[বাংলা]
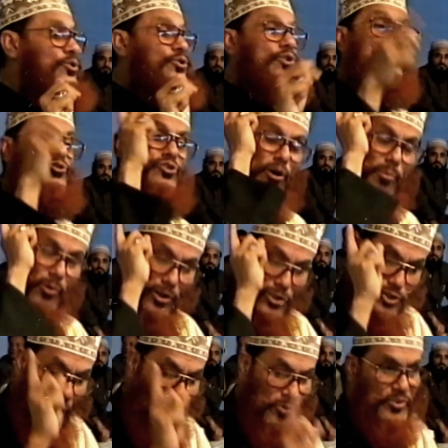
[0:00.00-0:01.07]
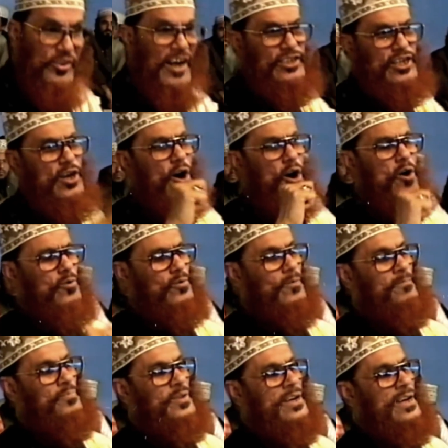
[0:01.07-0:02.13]
যত বড় সন্ত্রাসী হোক
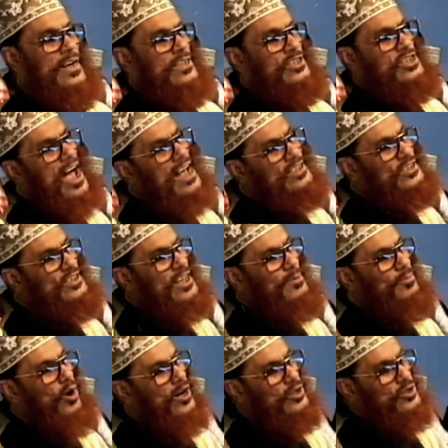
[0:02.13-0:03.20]
শাস্তির ভয়